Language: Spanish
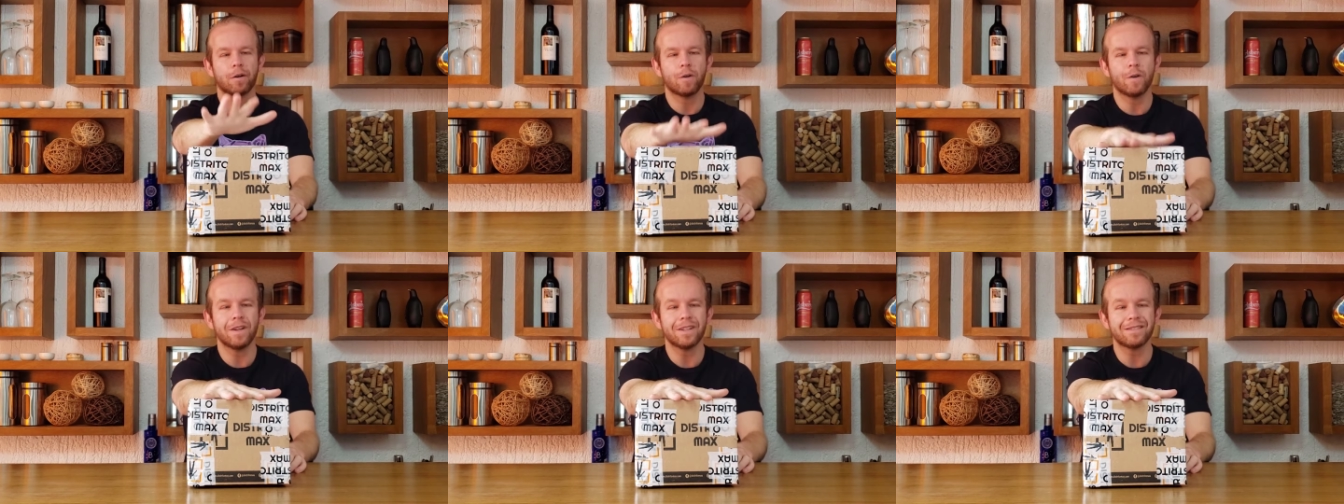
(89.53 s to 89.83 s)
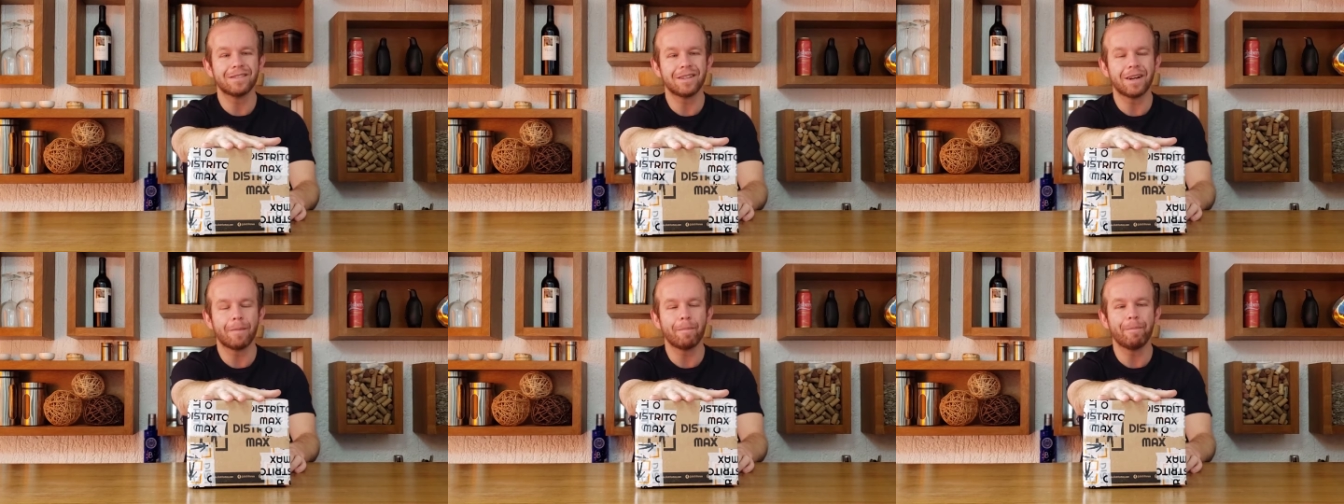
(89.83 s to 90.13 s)

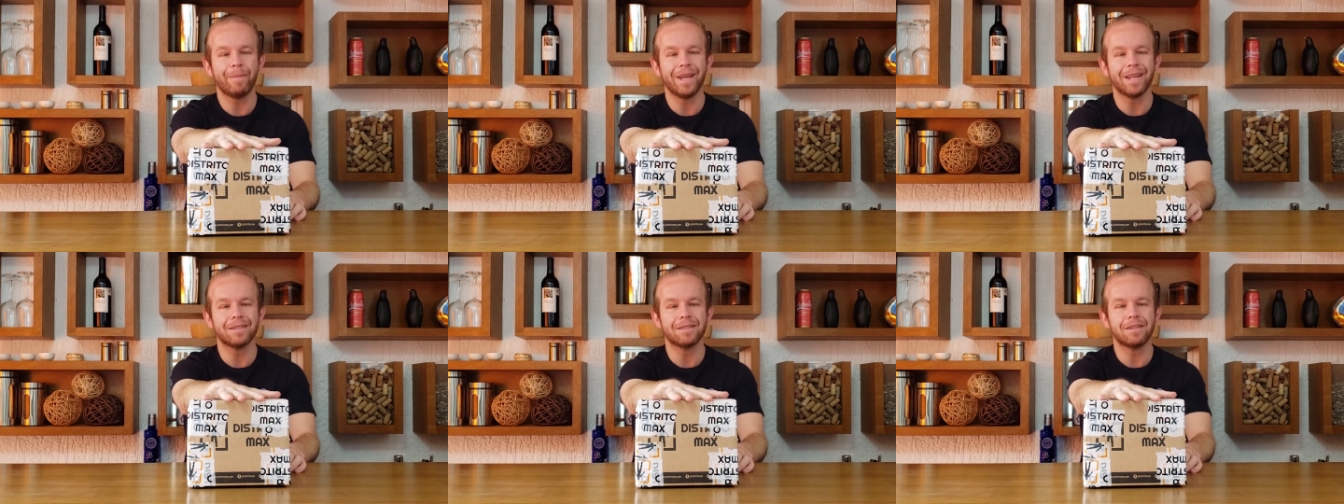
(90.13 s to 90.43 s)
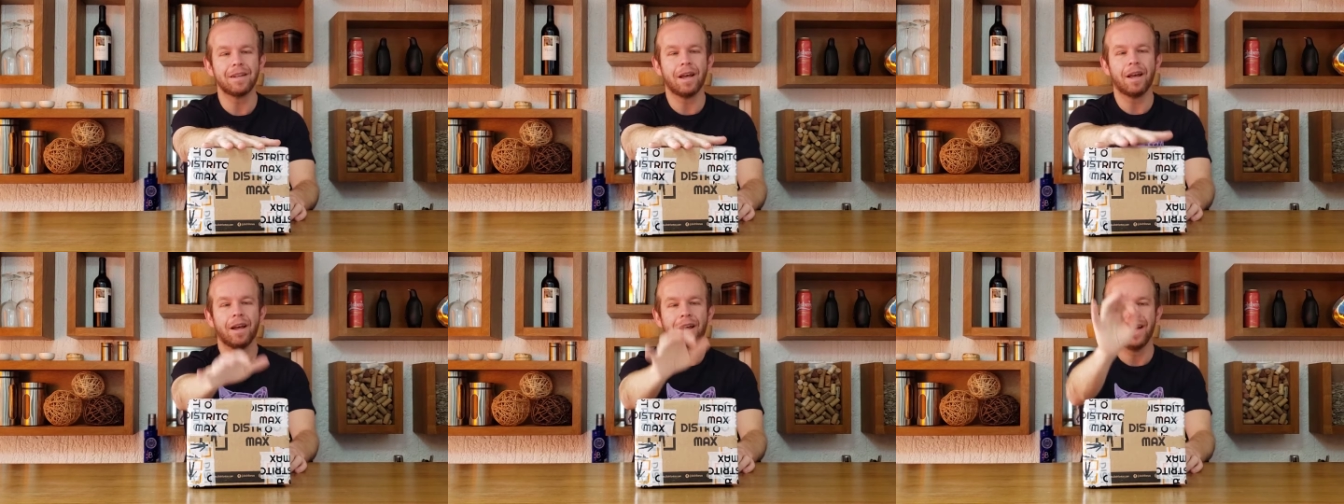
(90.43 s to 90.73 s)
nuestra
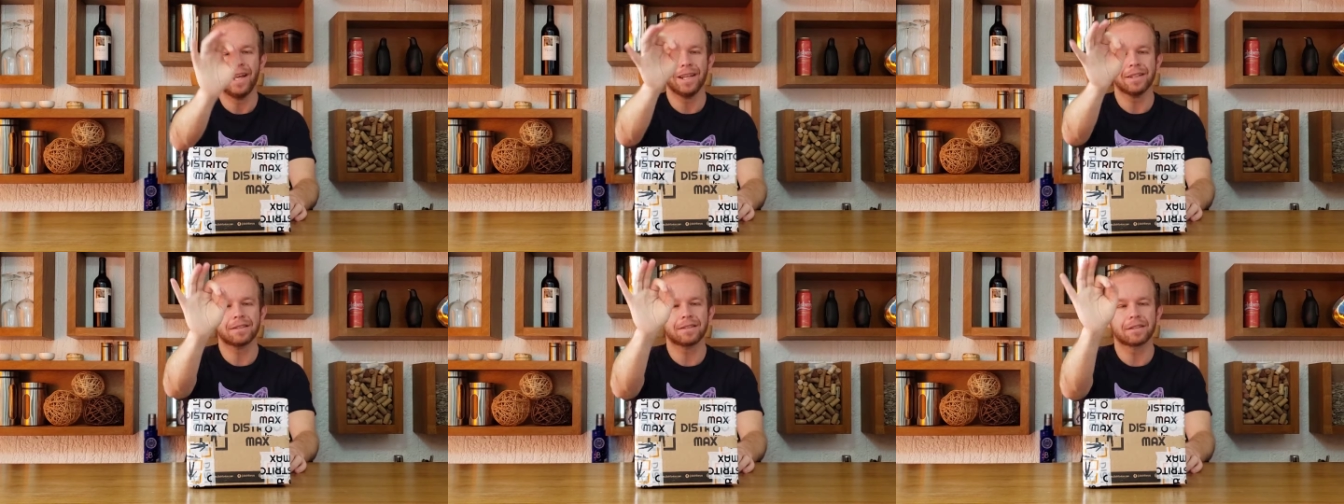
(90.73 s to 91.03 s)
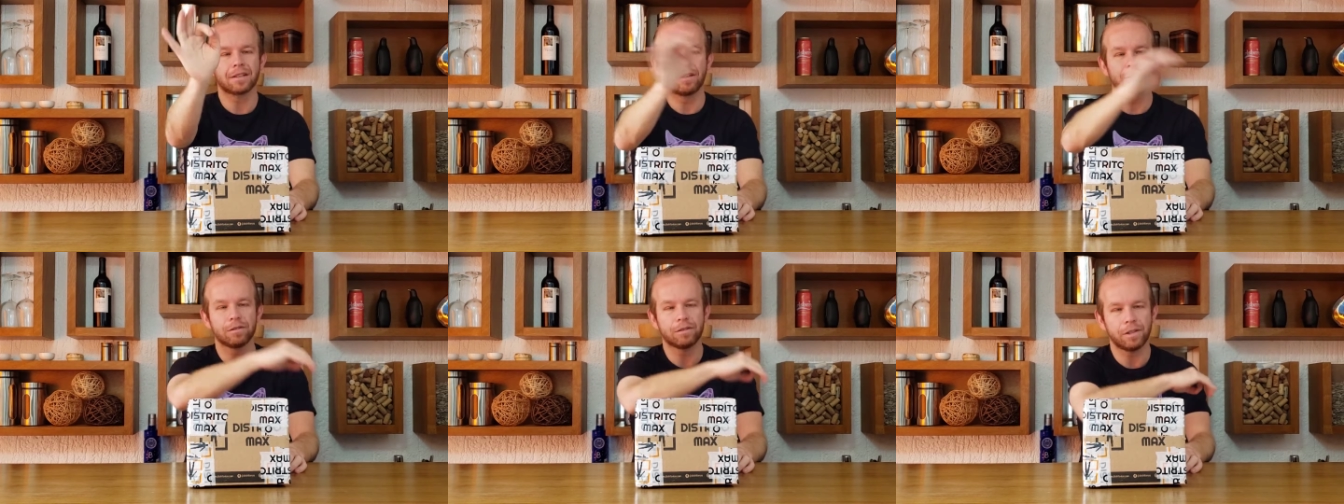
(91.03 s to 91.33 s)
pieza
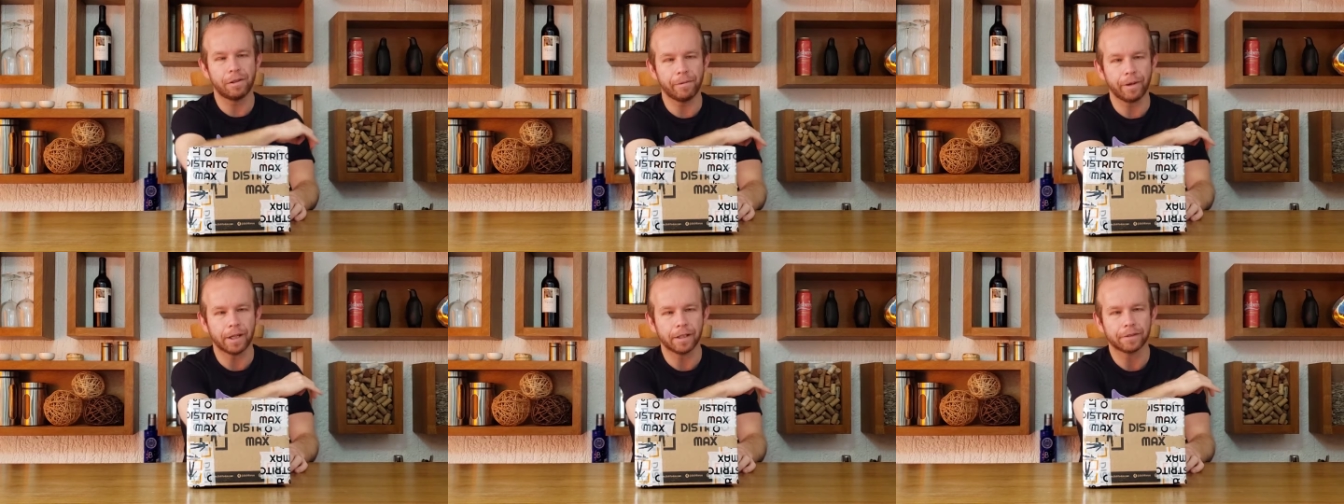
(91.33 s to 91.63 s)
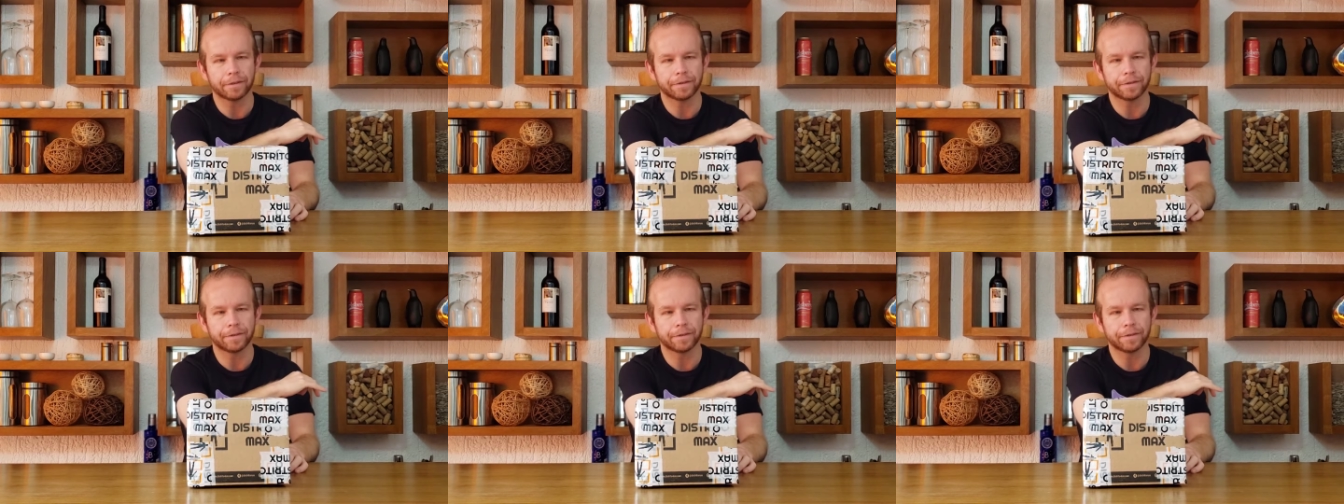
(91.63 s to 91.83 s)
exclusiva.